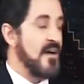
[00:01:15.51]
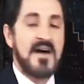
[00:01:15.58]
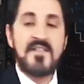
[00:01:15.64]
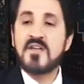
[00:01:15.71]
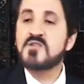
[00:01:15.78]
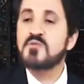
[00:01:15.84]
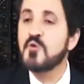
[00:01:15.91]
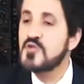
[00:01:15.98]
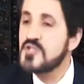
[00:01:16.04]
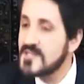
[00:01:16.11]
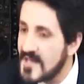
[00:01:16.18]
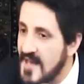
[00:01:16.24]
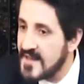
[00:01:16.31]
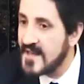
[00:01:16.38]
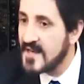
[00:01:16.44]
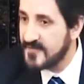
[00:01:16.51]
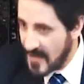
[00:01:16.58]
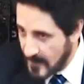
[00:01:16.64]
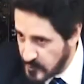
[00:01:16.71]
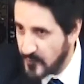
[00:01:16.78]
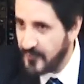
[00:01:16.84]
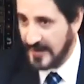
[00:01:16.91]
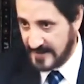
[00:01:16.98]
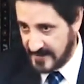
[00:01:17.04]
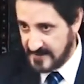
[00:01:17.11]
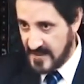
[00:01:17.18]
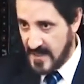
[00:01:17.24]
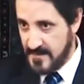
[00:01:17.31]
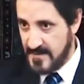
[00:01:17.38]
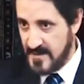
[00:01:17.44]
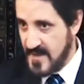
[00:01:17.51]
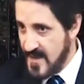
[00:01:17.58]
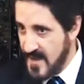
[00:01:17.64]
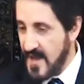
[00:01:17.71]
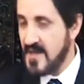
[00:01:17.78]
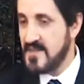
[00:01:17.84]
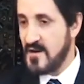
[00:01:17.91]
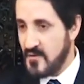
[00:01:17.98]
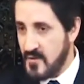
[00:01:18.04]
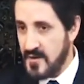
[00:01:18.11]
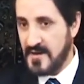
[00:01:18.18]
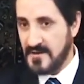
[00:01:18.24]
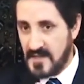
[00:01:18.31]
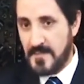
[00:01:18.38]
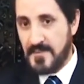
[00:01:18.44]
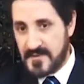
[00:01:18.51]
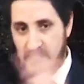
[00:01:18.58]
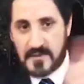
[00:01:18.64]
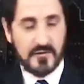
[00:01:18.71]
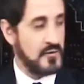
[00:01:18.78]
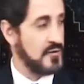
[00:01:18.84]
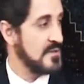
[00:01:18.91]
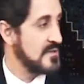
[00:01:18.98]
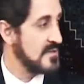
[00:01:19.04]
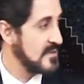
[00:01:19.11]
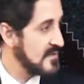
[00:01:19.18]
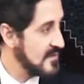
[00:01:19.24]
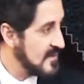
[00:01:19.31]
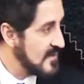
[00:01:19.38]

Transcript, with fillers: فهذا اسمه الجين الأناني فهمتوا فكرة الكتاب؟ هذا هو كتاب ريشارد دوكنز